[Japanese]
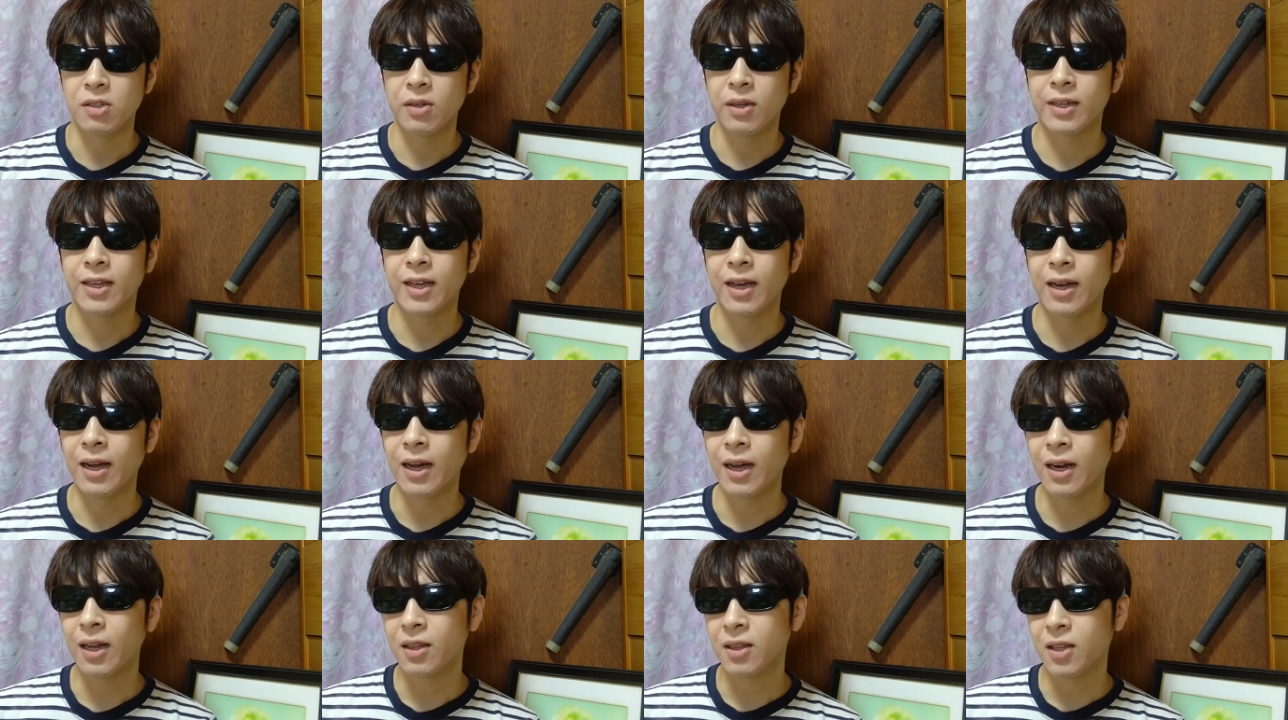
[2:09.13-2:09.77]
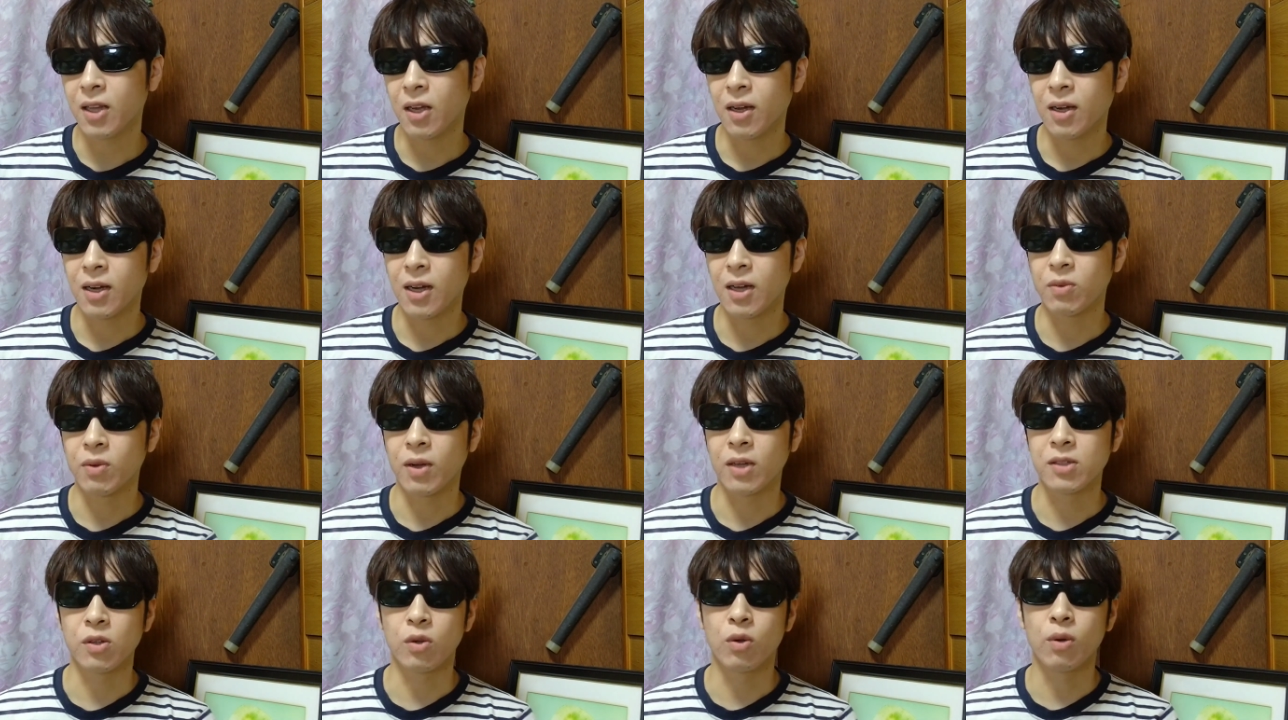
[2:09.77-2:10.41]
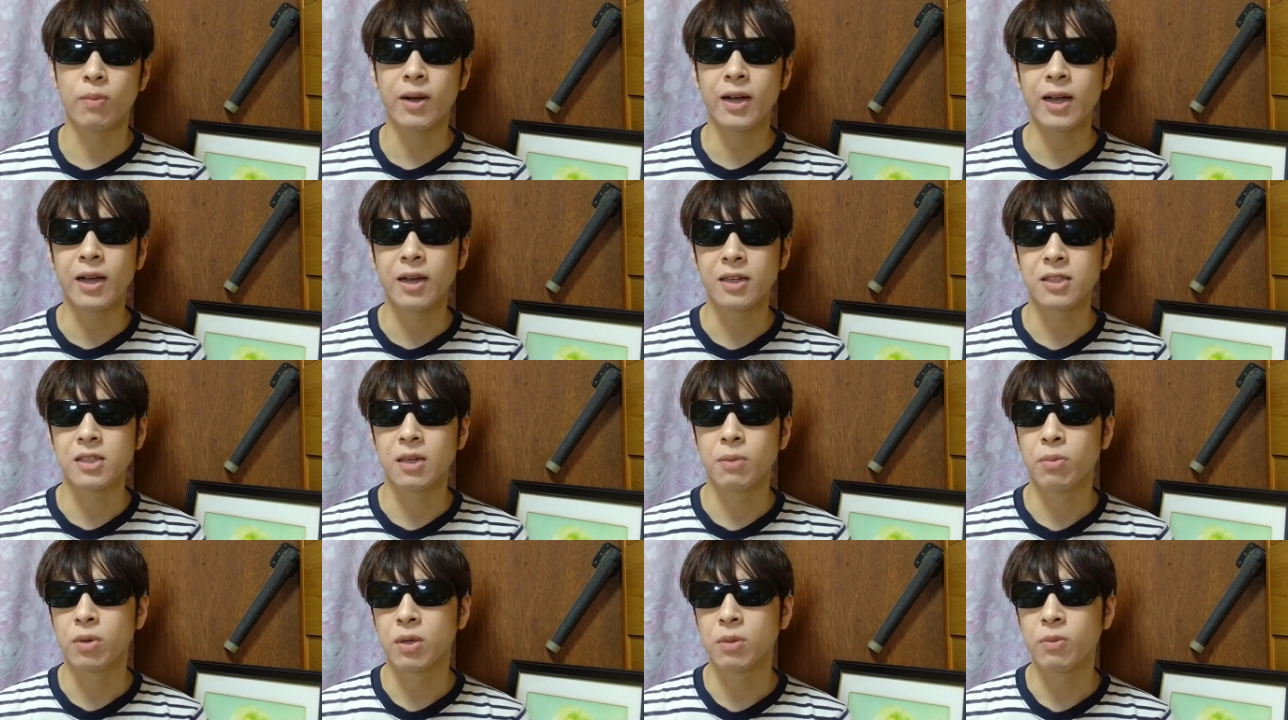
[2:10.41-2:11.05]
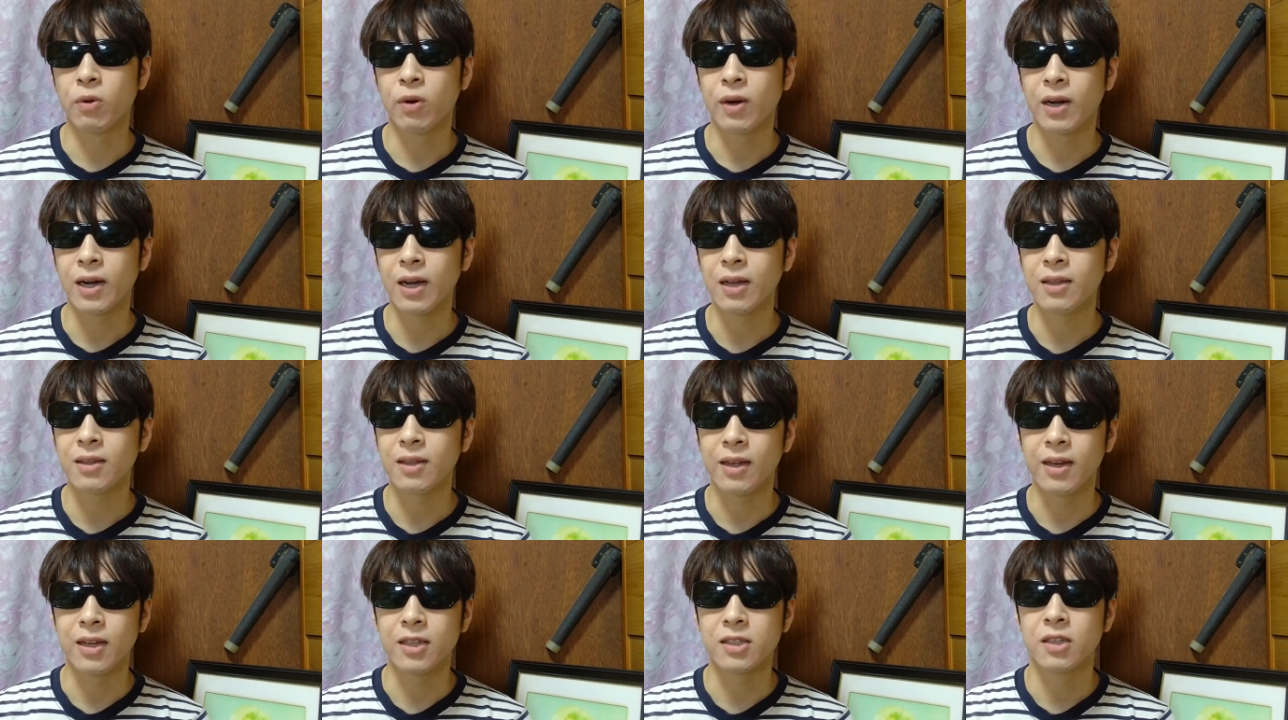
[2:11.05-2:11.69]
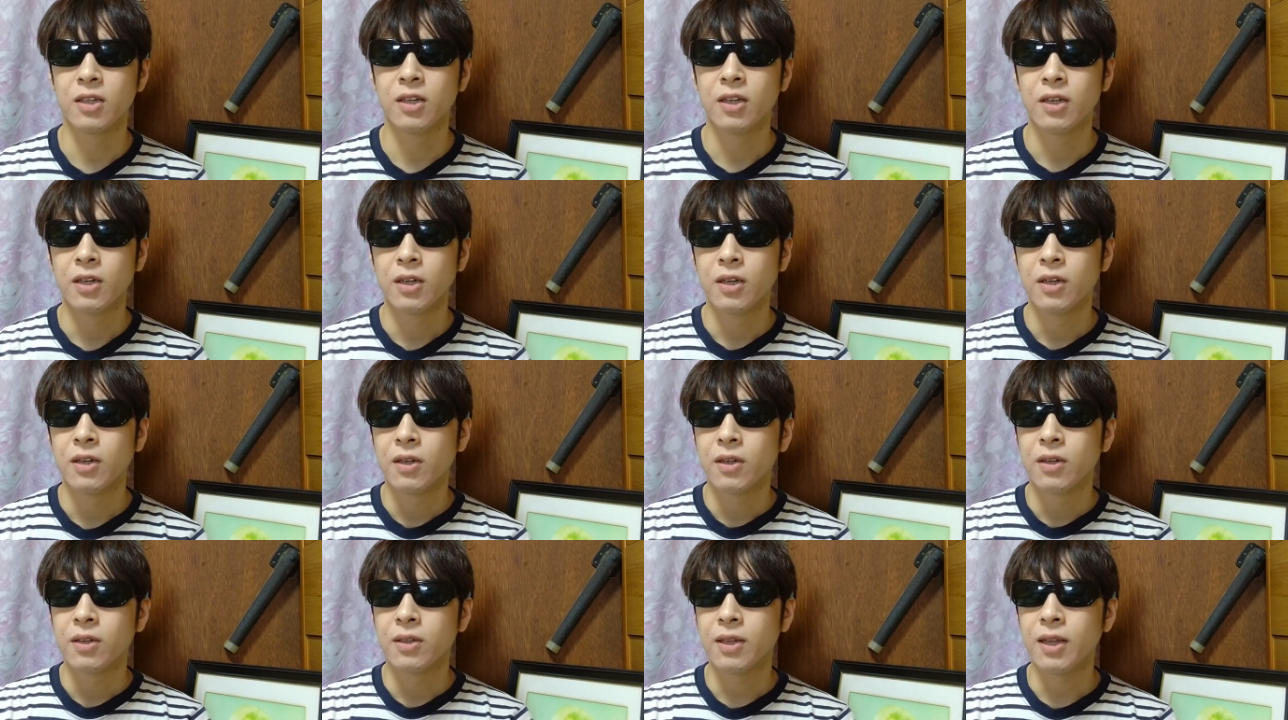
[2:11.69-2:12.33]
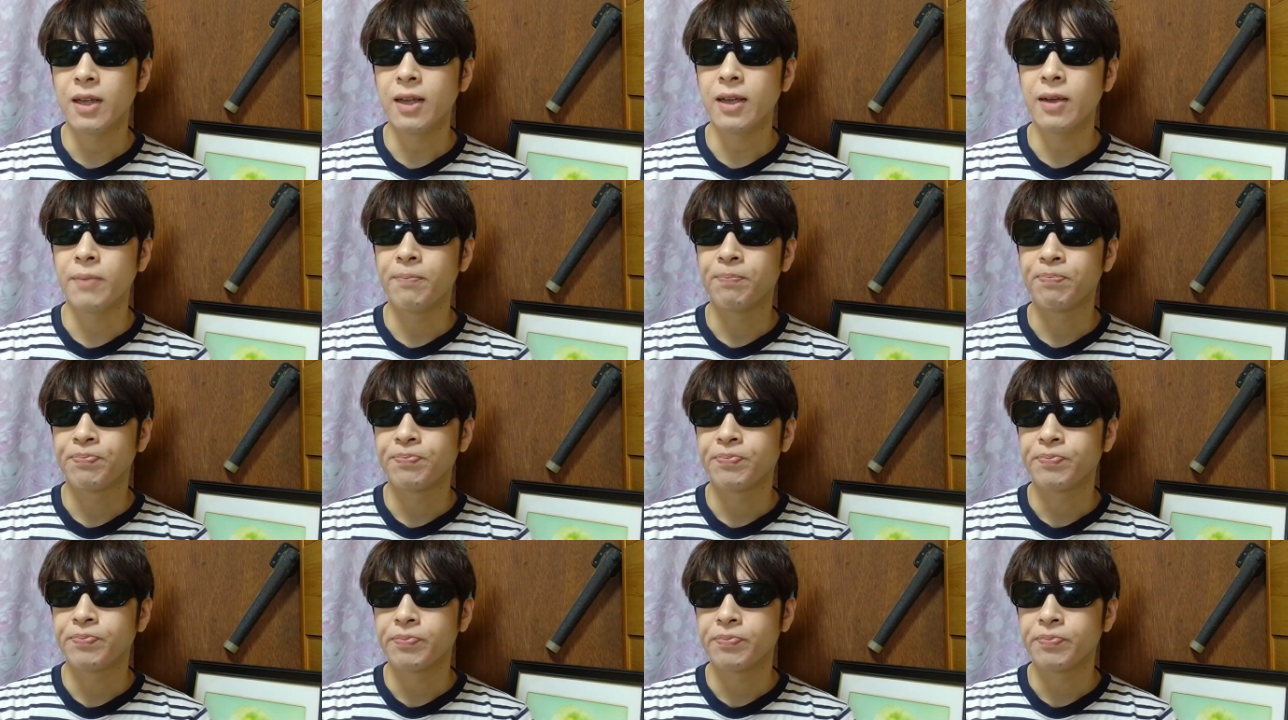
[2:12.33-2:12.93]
それギャラ払ったかとか、そういう細かい話は僕もわかんないです。で、